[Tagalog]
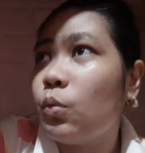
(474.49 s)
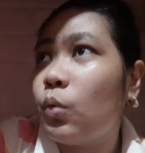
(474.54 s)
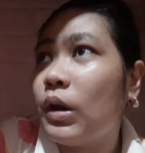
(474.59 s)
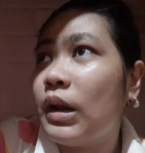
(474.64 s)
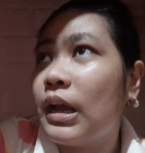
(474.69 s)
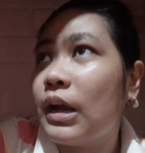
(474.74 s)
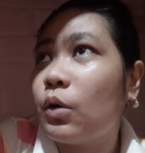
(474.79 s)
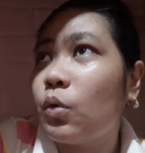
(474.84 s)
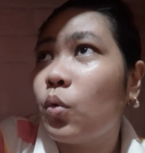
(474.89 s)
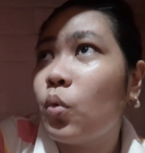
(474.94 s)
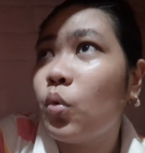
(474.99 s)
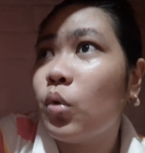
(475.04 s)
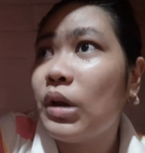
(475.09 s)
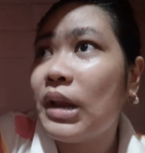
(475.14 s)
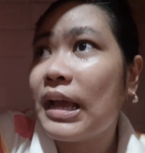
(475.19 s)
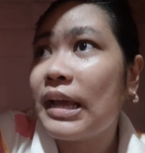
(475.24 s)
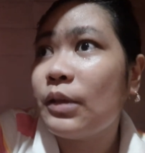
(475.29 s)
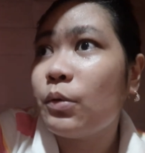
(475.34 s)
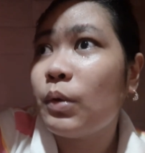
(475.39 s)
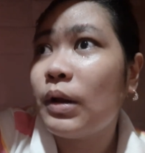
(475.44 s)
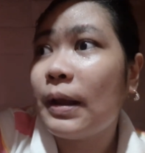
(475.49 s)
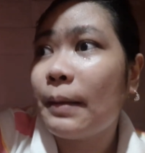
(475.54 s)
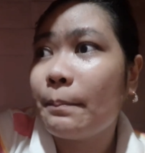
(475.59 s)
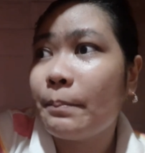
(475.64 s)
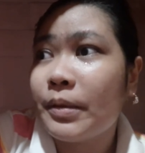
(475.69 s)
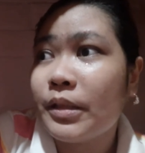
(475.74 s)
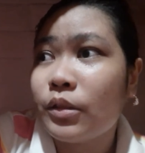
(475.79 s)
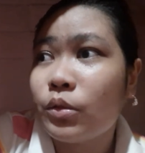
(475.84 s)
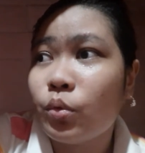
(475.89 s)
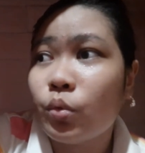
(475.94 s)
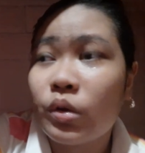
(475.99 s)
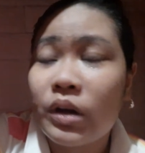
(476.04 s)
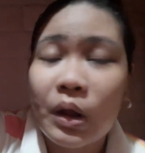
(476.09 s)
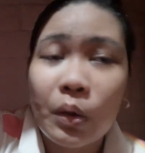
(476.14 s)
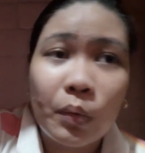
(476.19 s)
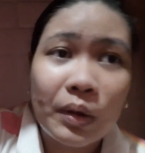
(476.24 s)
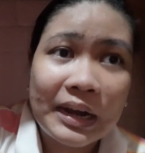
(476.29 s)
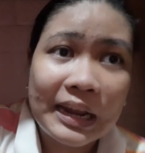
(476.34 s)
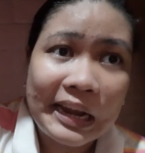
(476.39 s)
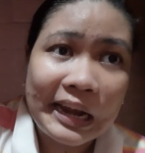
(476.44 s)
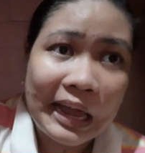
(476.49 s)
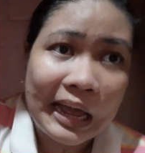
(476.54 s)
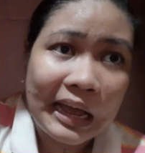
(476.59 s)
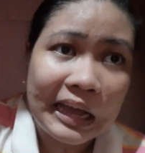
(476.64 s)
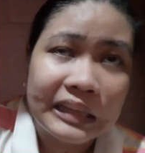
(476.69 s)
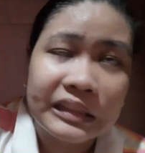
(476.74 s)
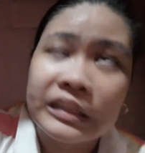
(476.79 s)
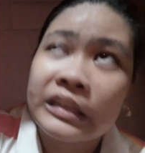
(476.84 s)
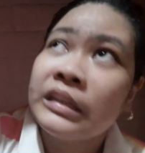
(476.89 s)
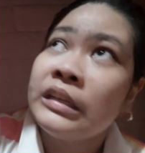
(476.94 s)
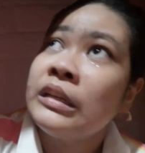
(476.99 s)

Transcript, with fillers: walang kulay, walang pintura, wala lahat.